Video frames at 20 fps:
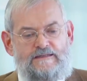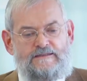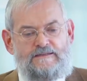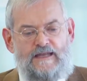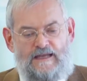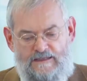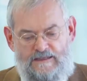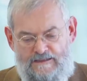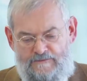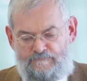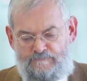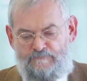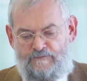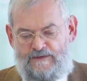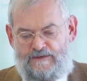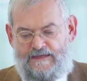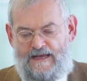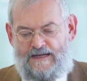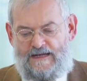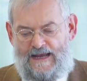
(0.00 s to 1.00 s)
Denn
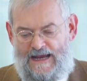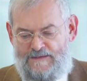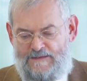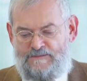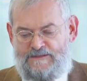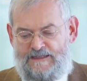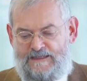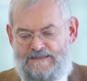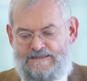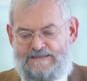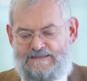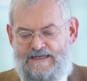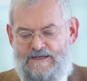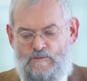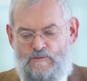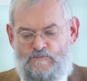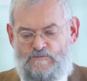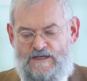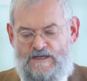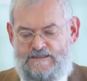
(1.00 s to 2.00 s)
der Leib Christi
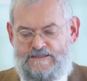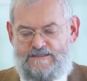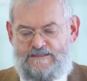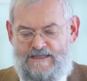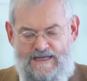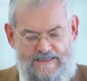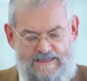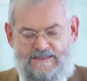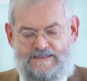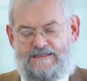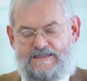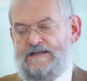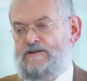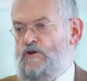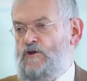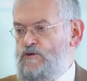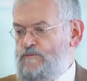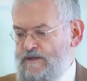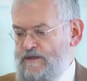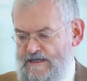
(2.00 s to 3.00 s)
umfasst nicht die
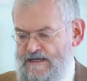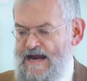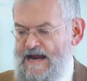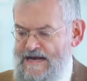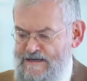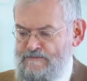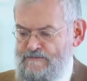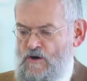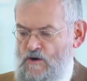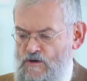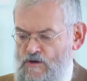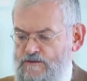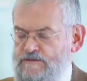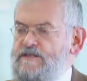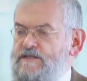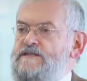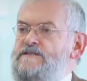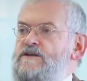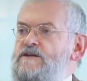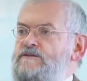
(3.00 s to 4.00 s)
Gläubigen an einem
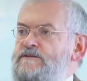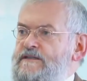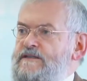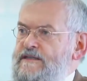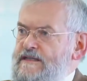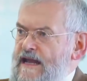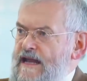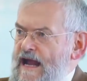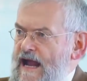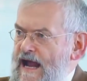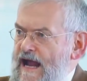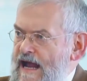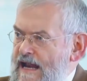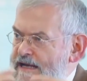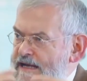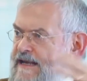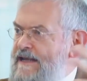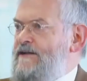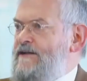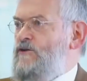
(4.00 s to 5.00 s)
Ort, sondern
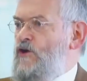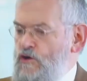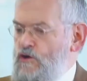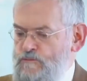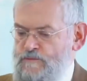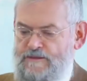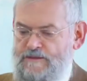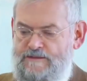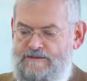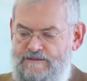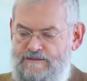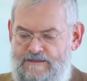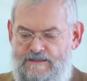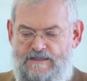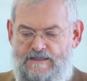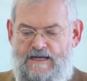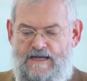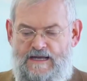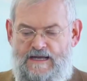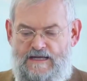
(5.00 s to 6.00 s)
alle Gläubigen
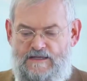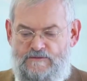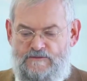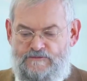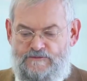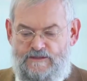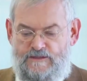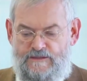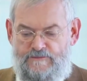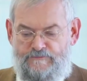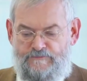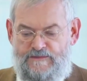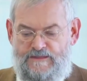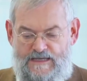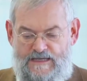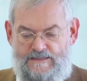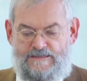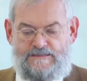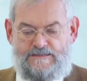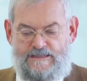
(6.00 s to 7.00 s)
auf der
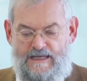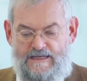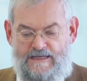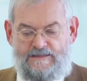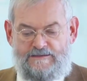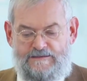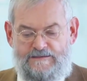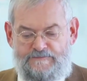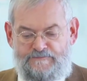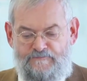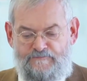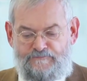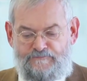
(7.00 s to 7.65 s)
ganzen Erde.